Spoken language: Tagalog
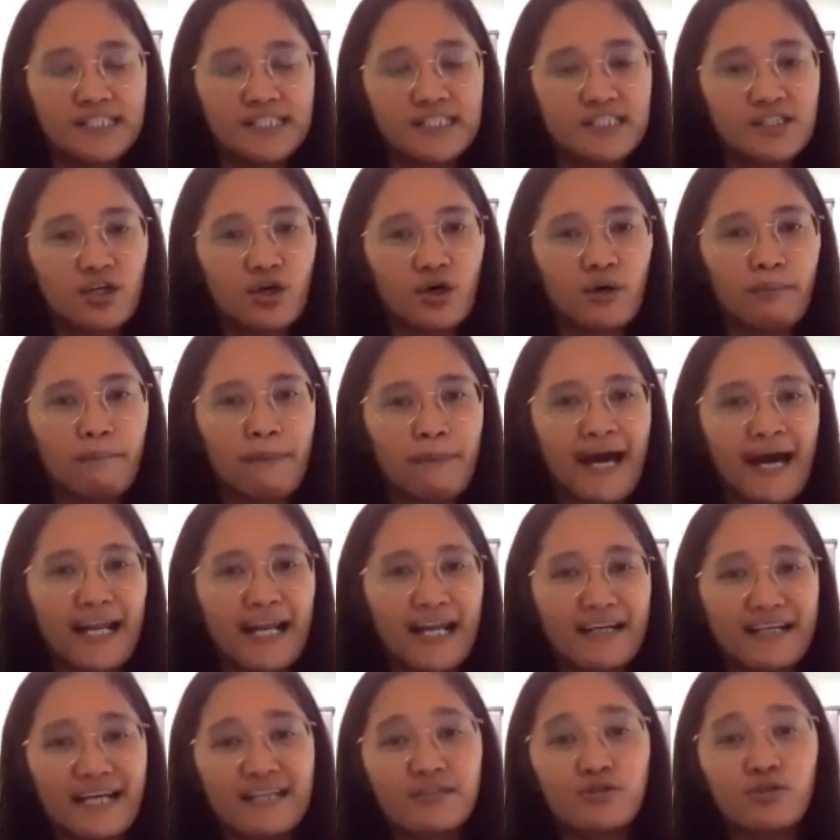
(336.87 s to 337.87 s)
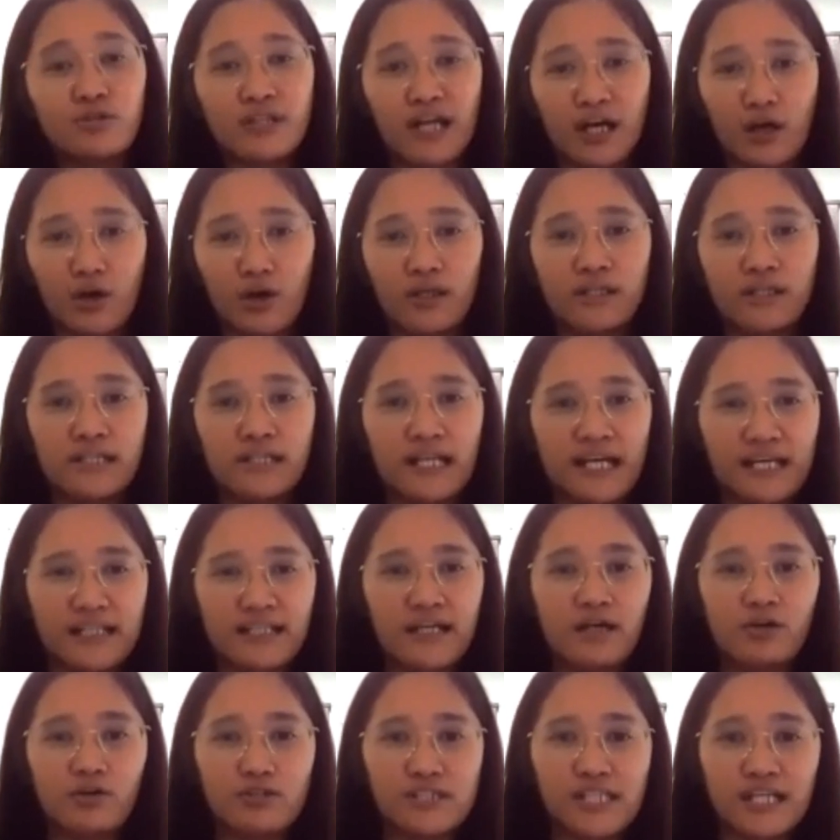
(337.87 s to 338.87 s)
So parang nandun ako,
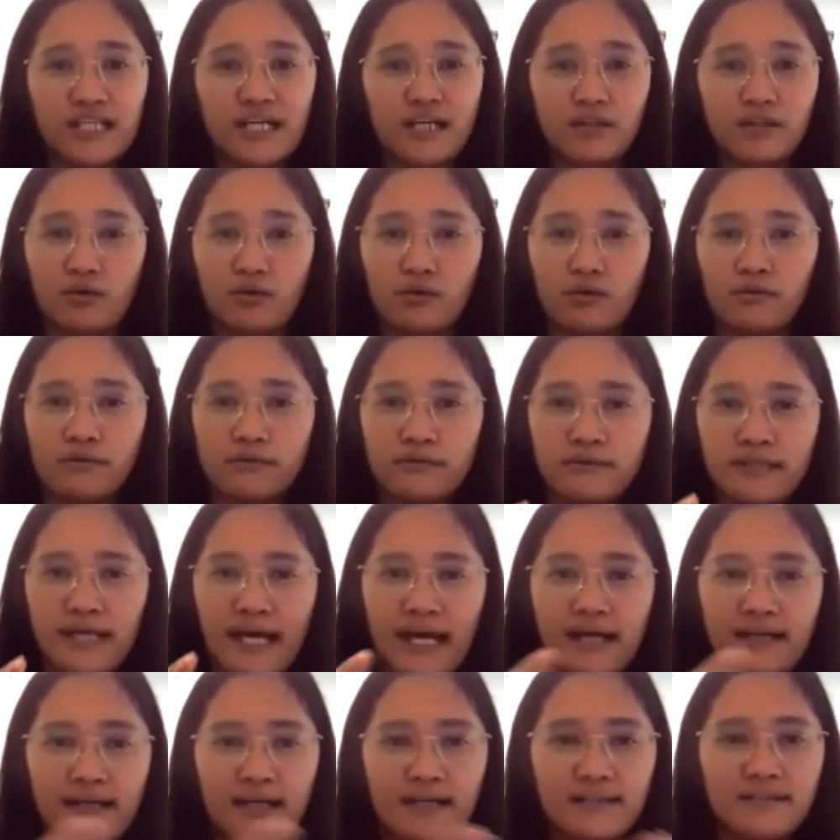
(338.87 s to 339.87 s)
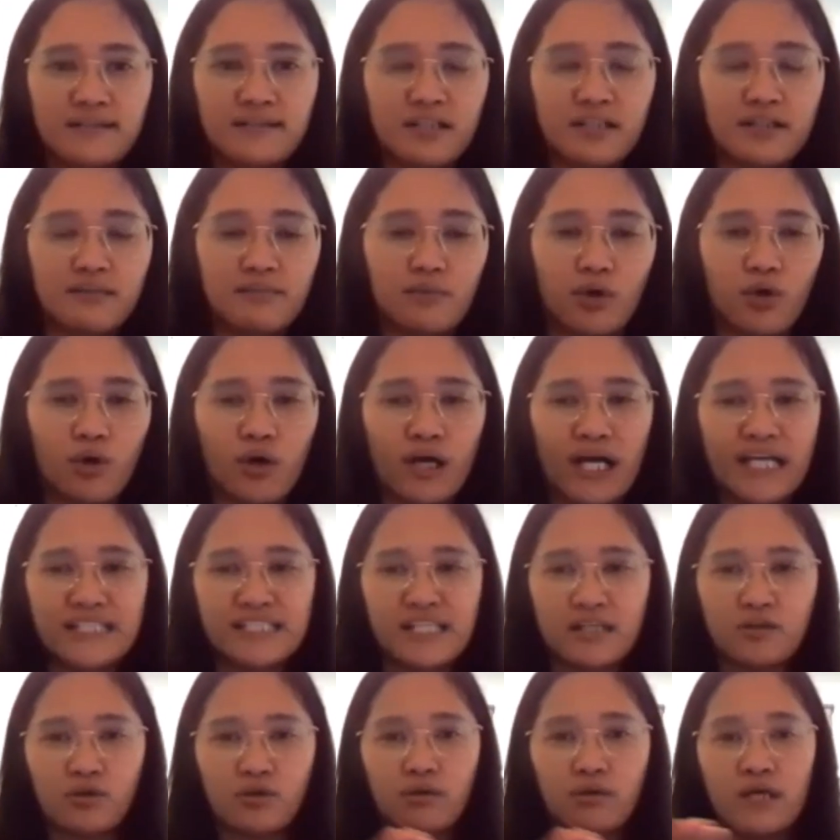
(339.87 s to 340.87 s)
inclined ako sa ganong character mo.
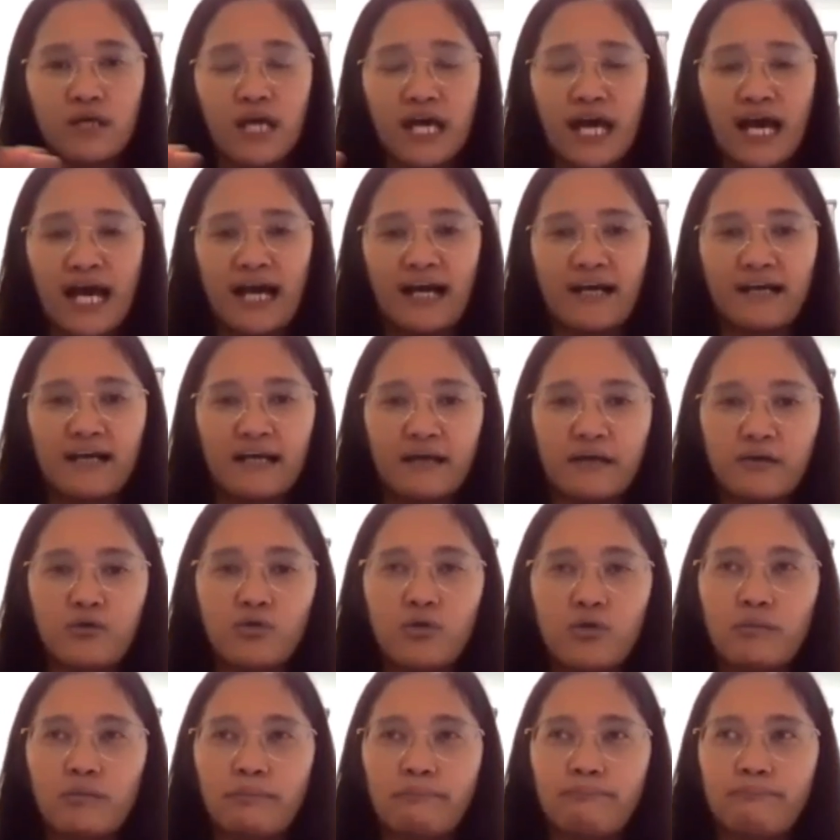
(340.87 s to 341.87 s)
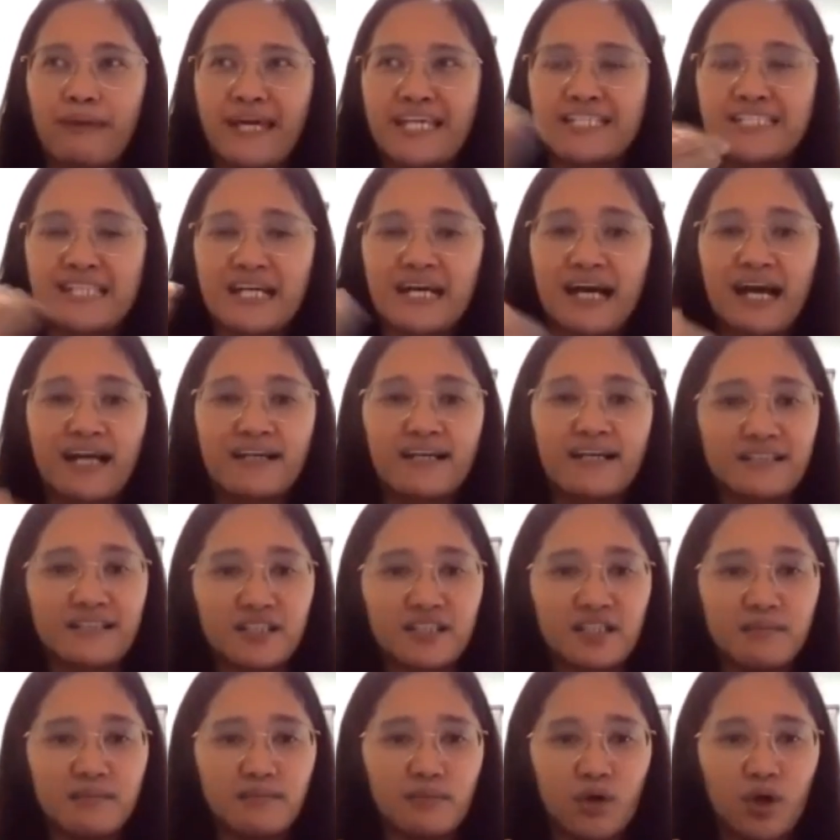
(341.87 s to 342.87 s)
Kasi kung, ang, kung based sa
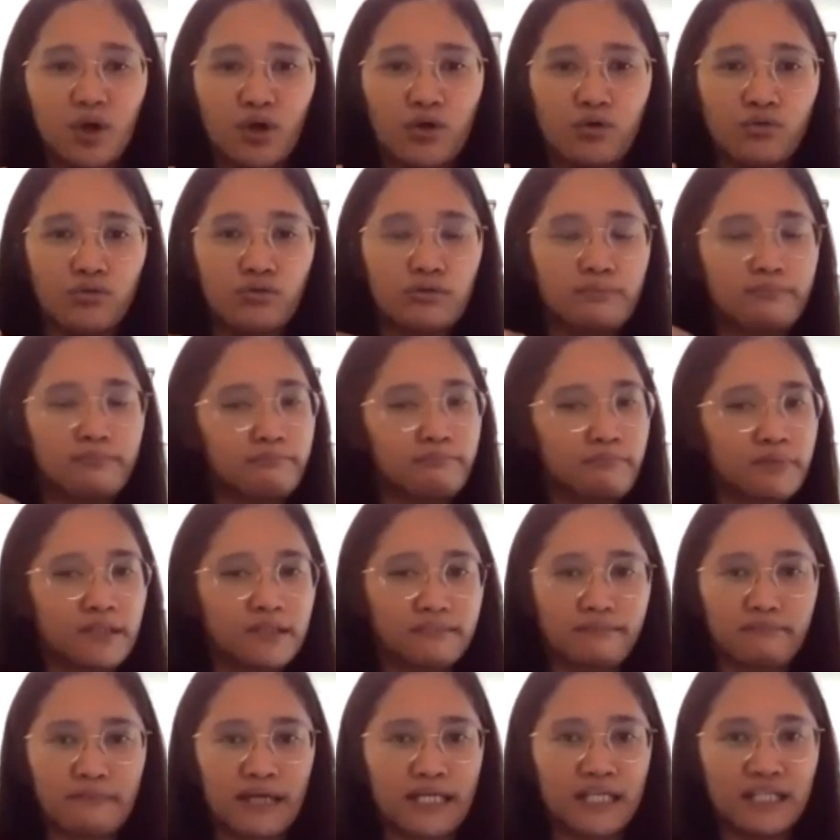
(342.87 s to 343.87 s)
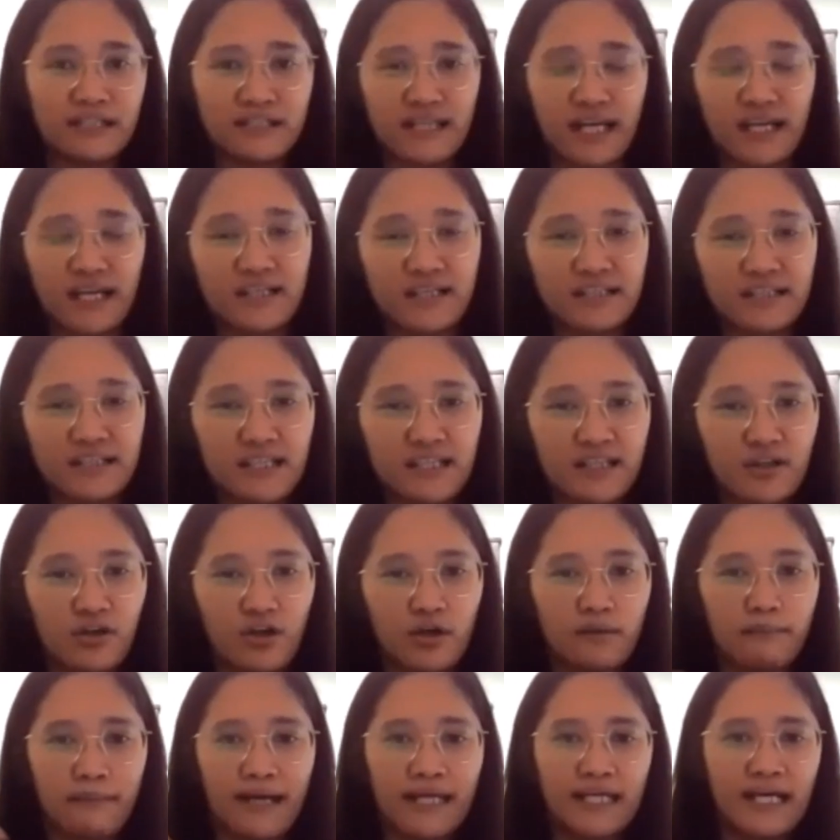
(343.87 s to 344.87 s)
character mo, kung may integrity
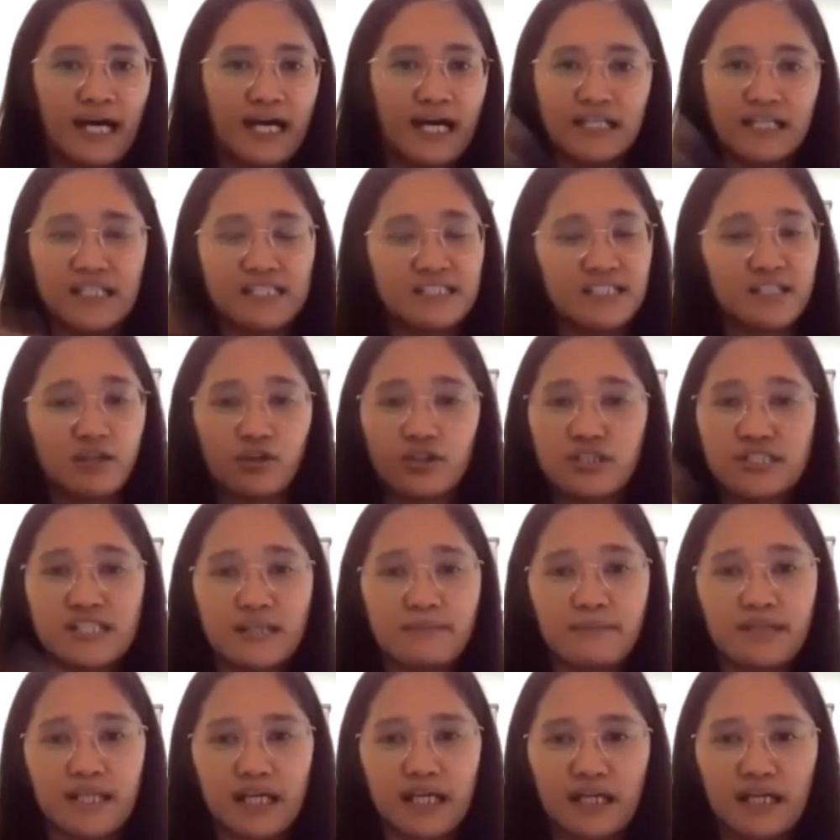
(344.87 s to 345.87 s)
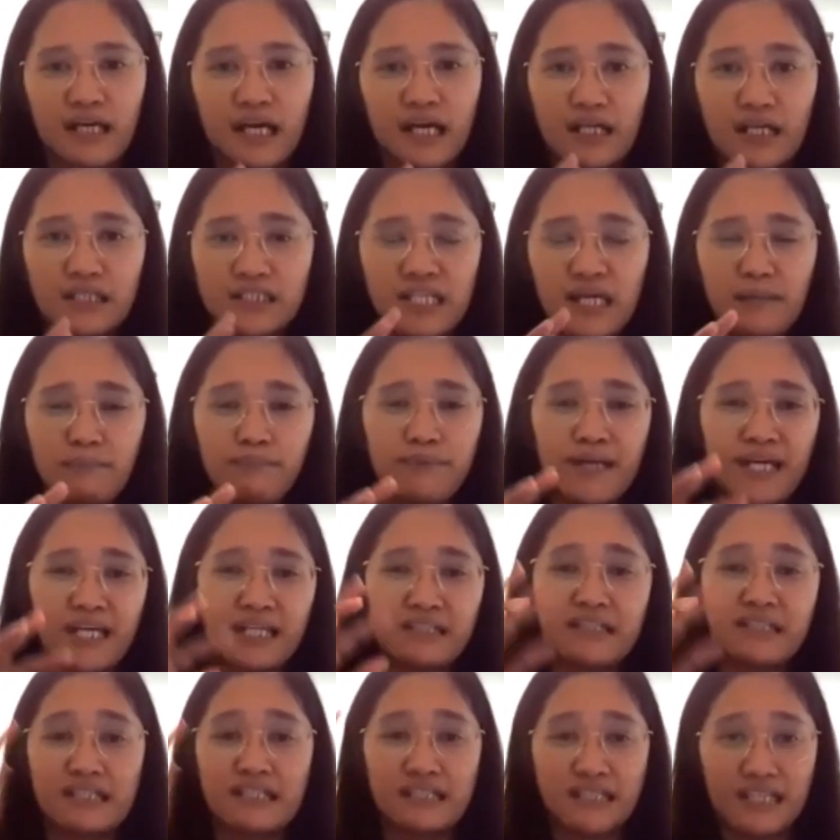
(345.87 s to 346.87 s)
or may honesty or something,
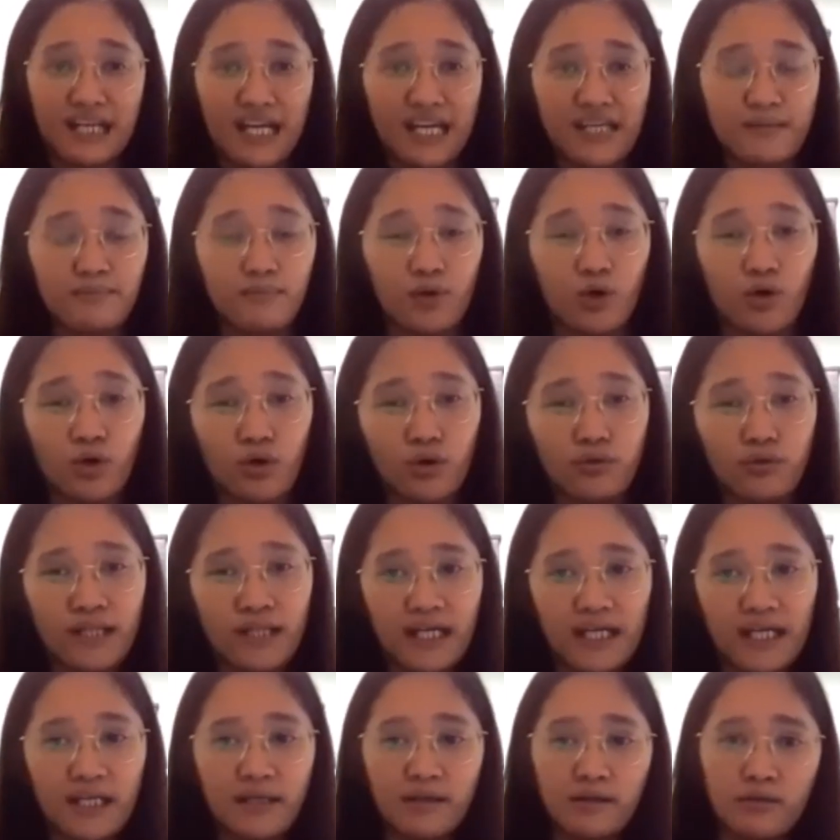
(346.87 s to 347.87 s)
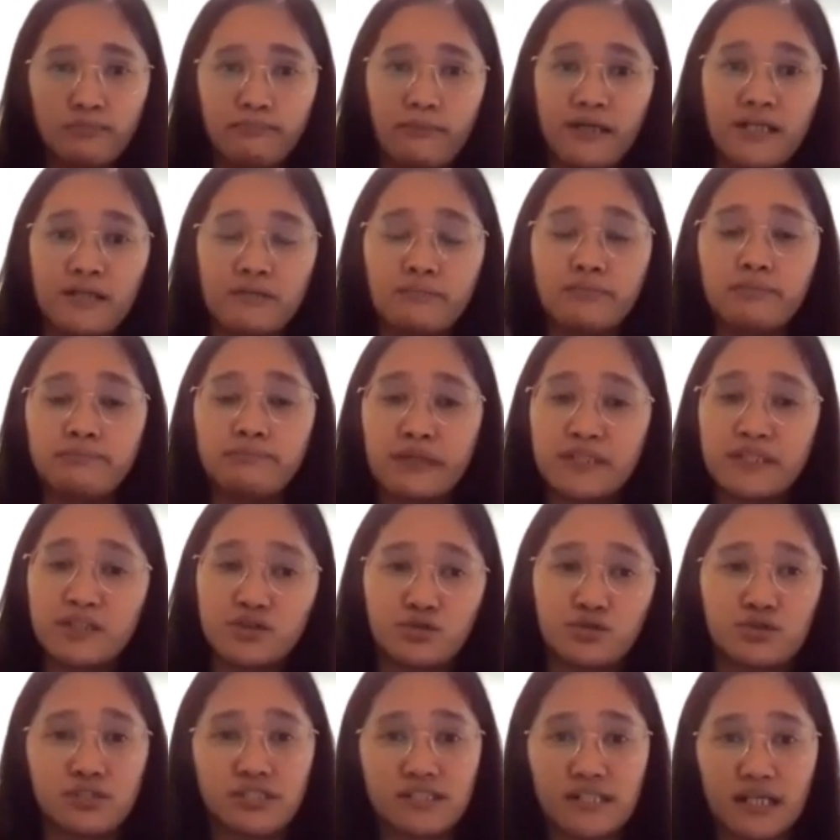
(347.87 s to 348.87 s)
syempre itatry mo na mag,
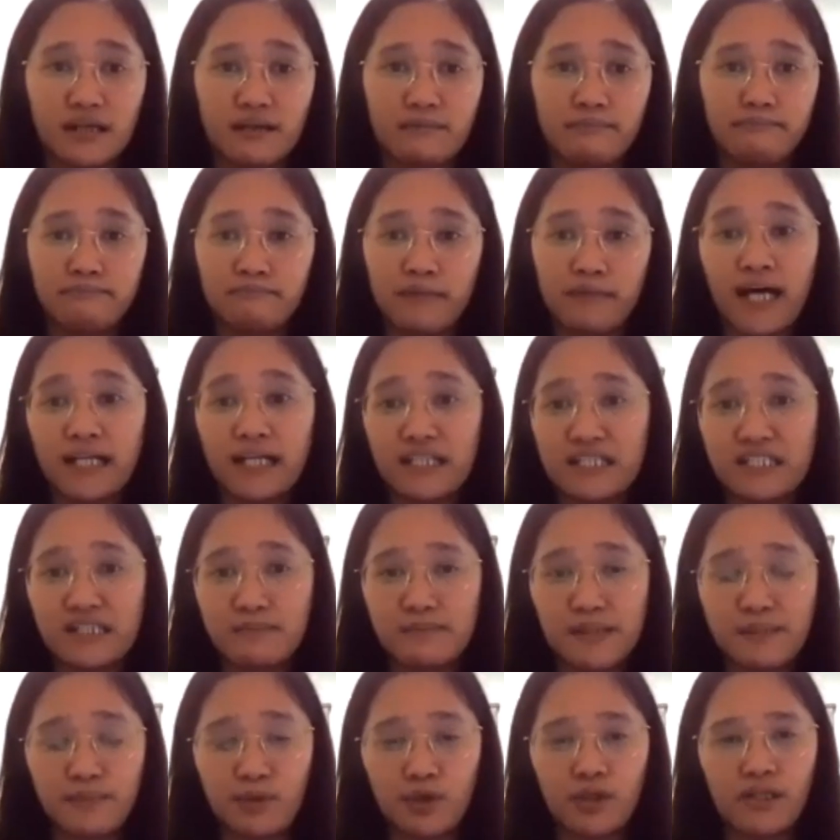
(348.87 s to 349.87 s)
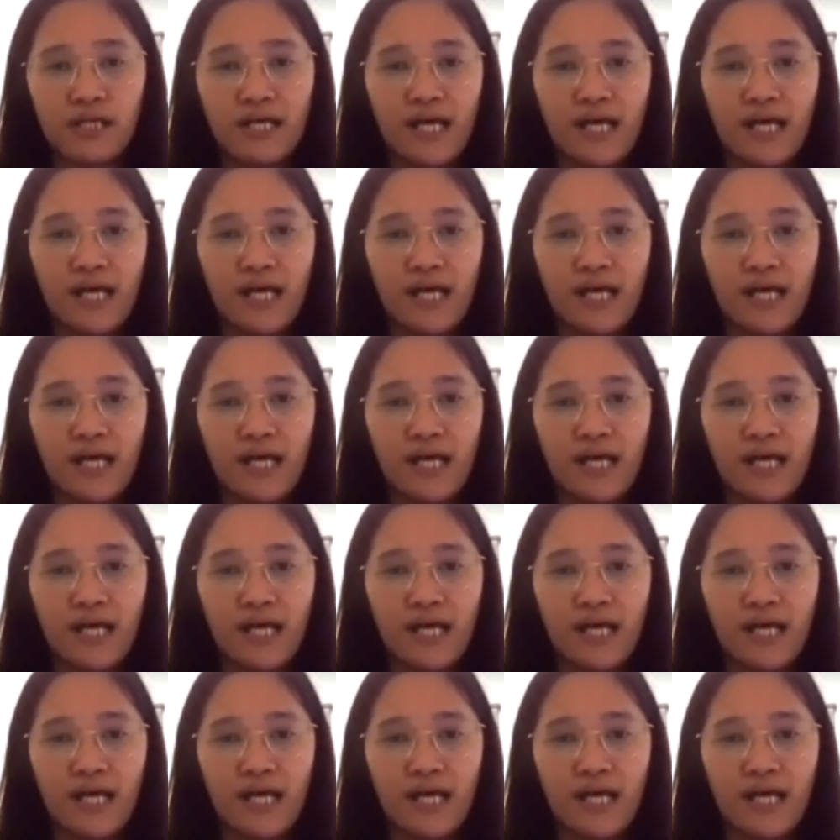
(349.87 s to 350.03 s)
choose ng honest people.